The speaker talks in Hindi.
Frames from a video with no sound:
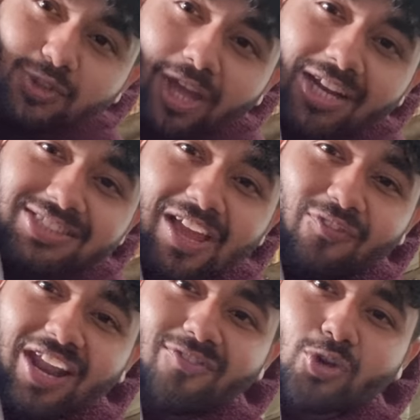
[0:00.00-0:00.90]
तो यार शेफ़
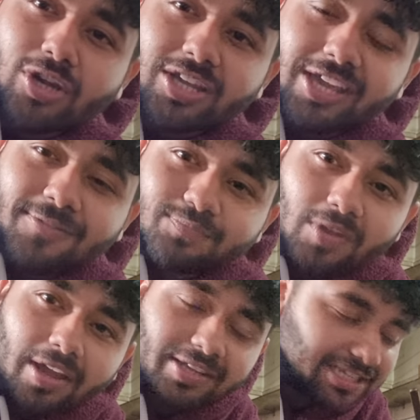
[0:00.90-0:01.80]
लाइफ ही हो रखी है
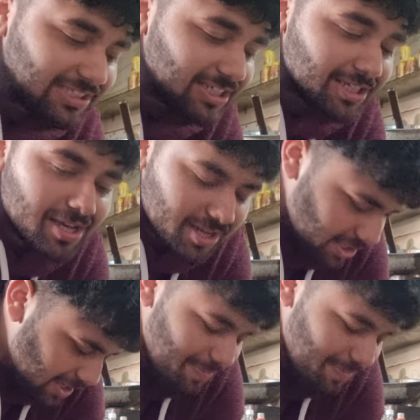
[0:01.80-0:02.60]
जैसे यहीं